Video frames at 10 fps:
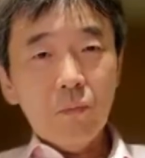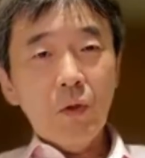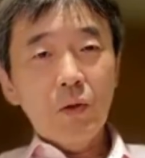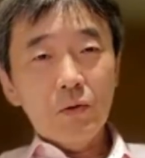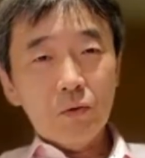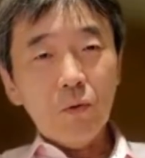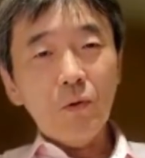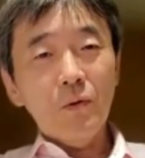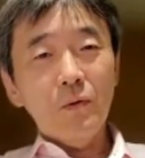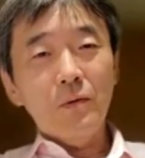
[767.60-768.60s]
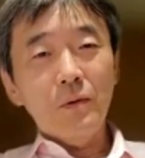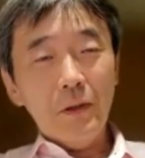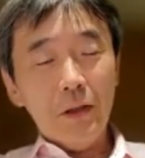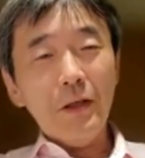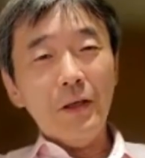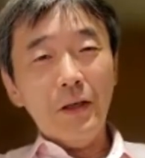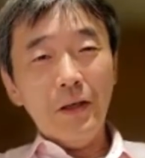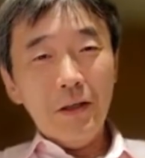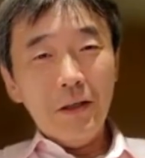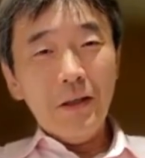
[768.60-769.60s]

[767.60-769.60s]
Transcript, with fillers: 個人的に。えー、た